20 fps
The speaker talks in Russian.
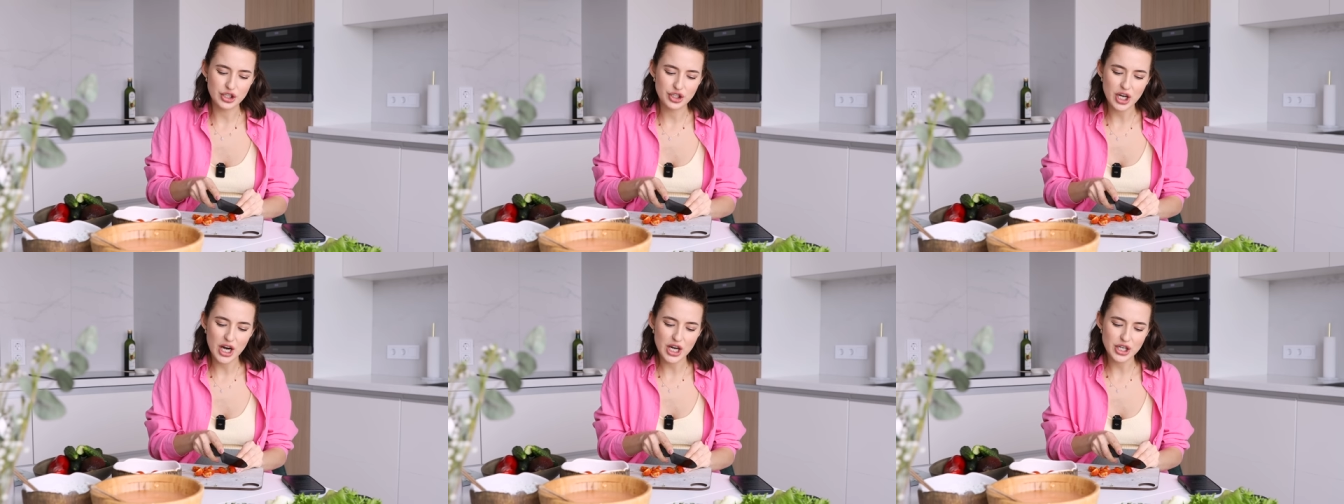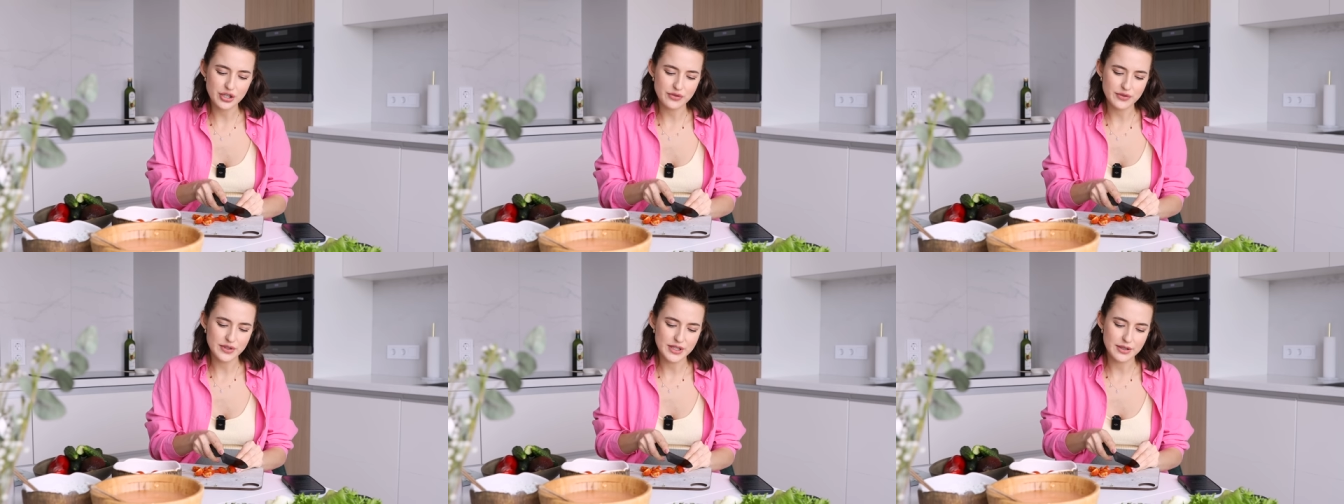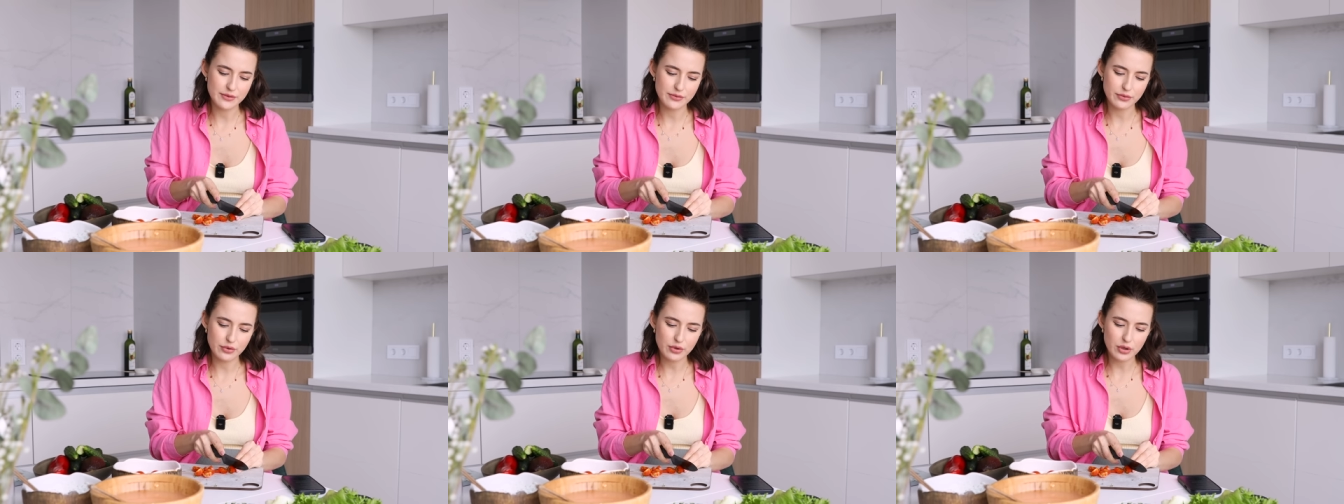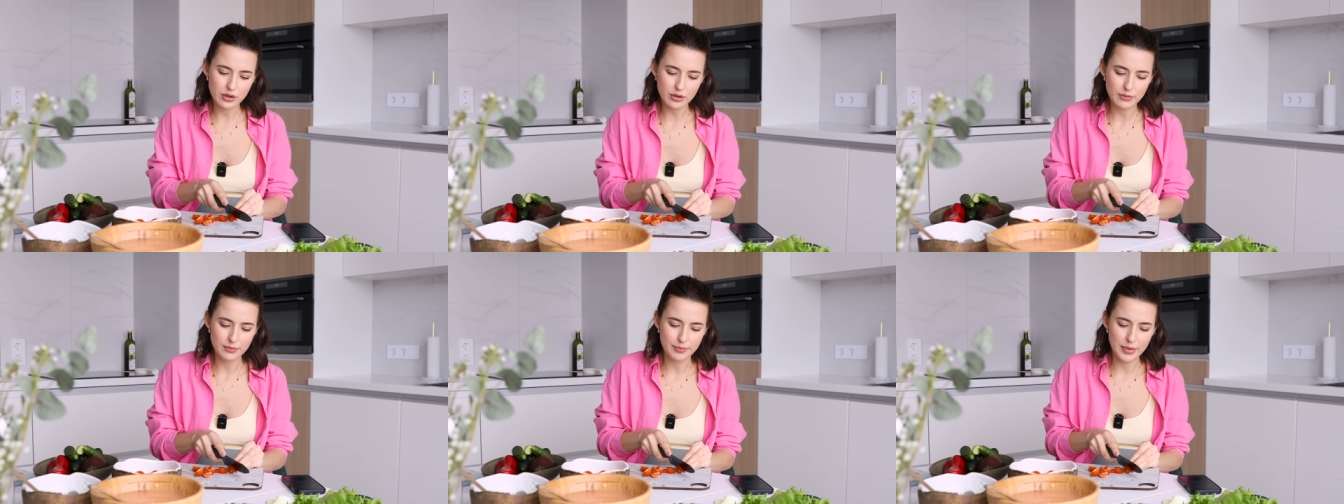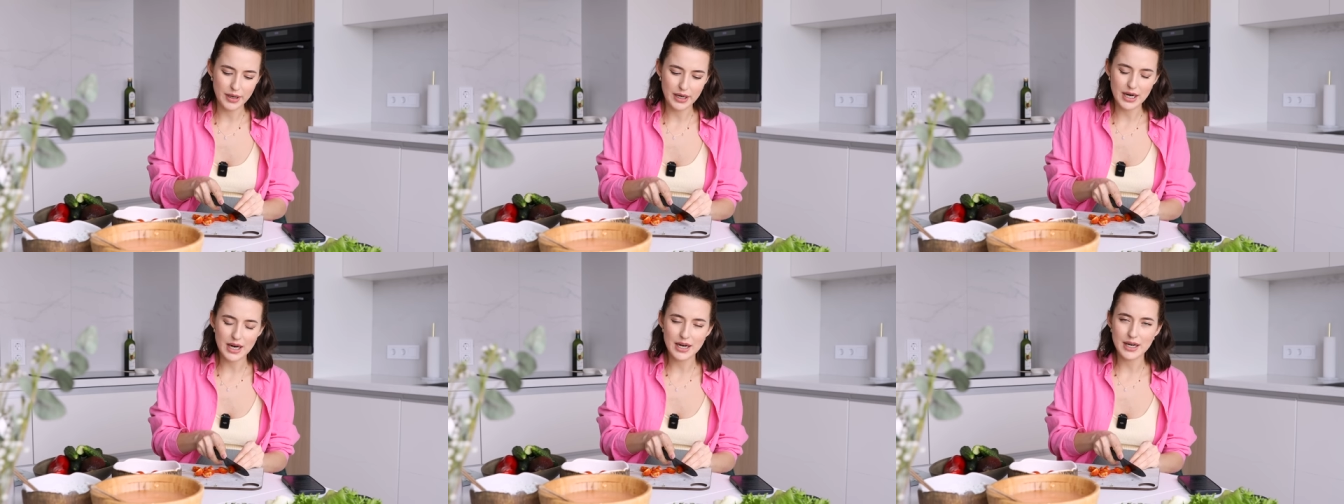чаще всего,
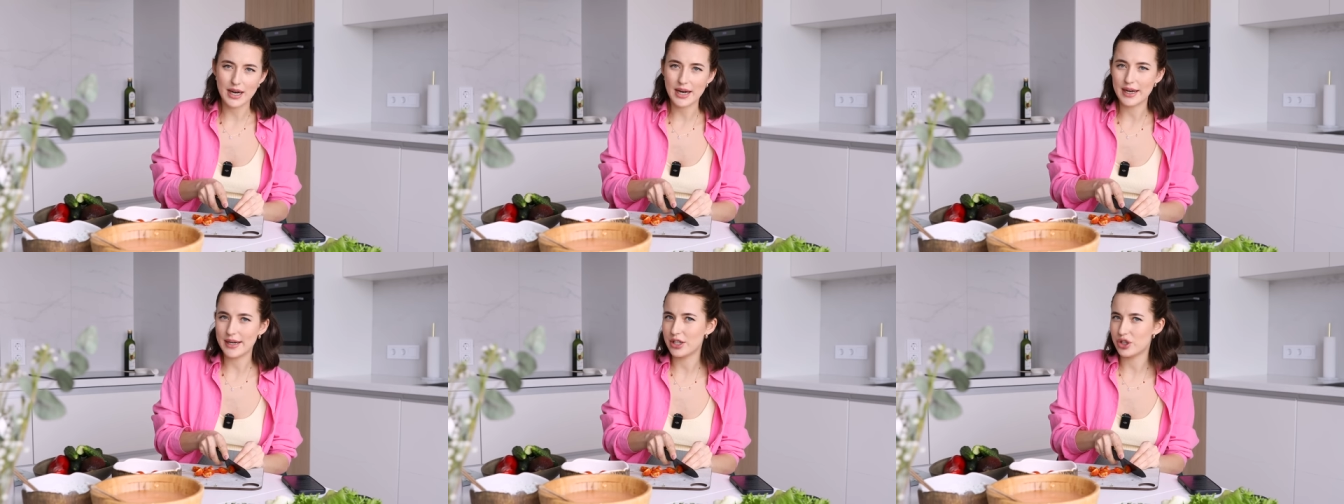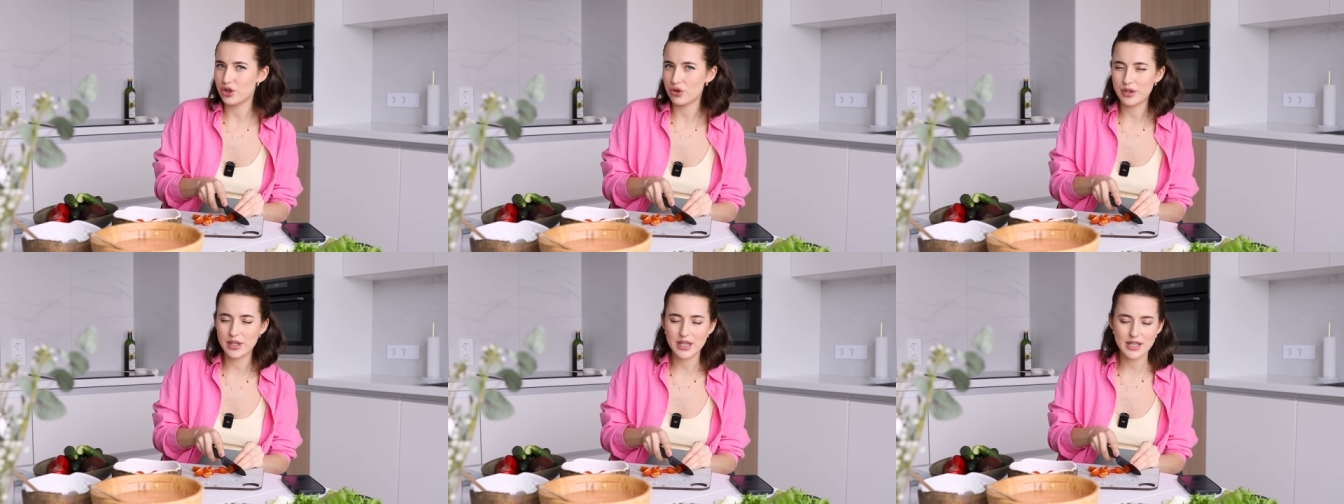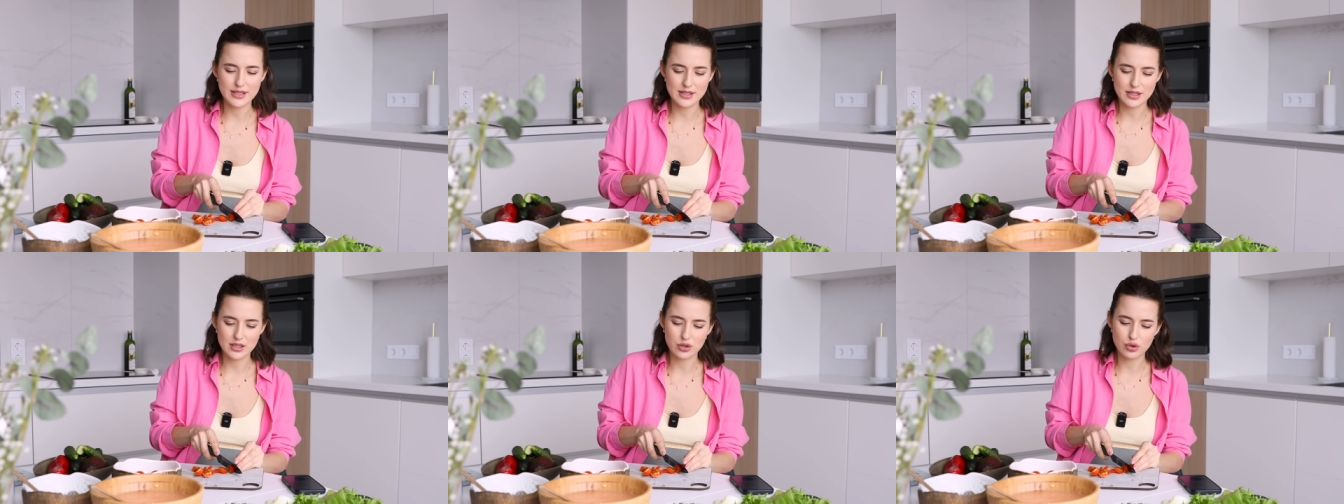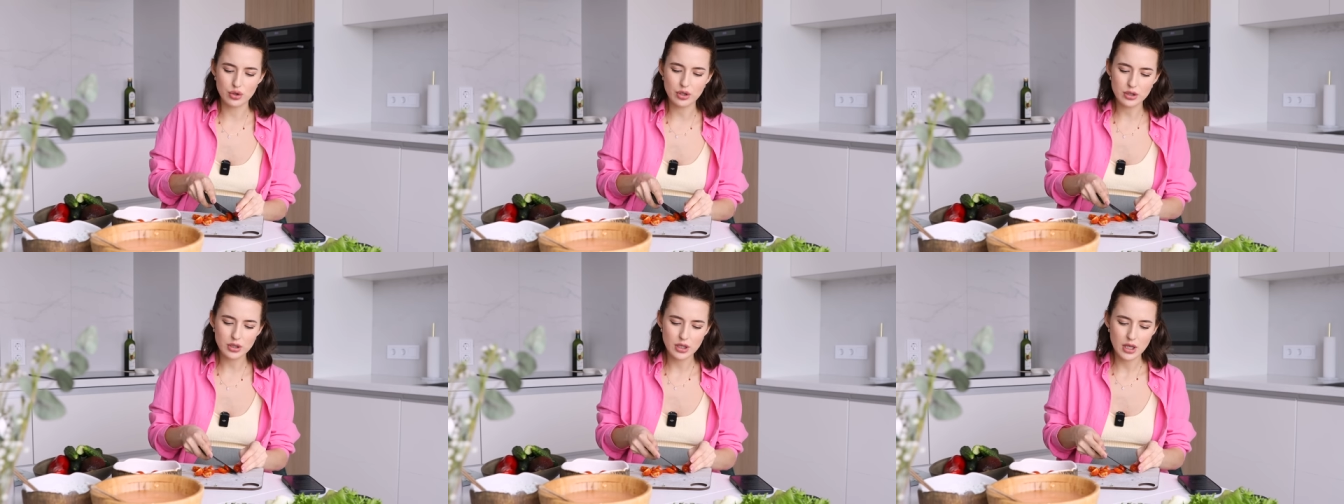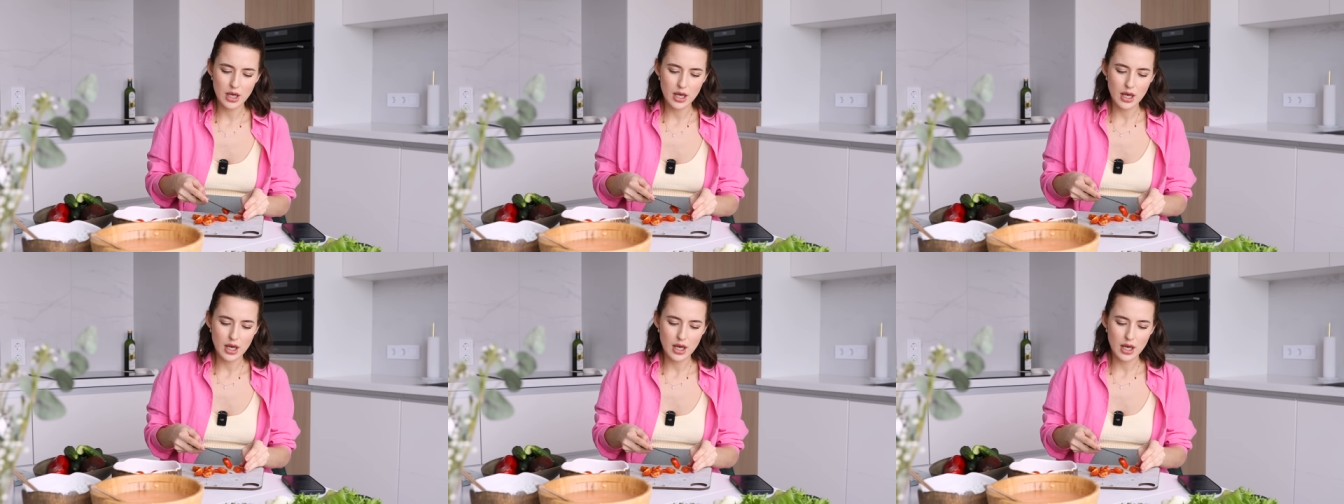пока еще не сезон,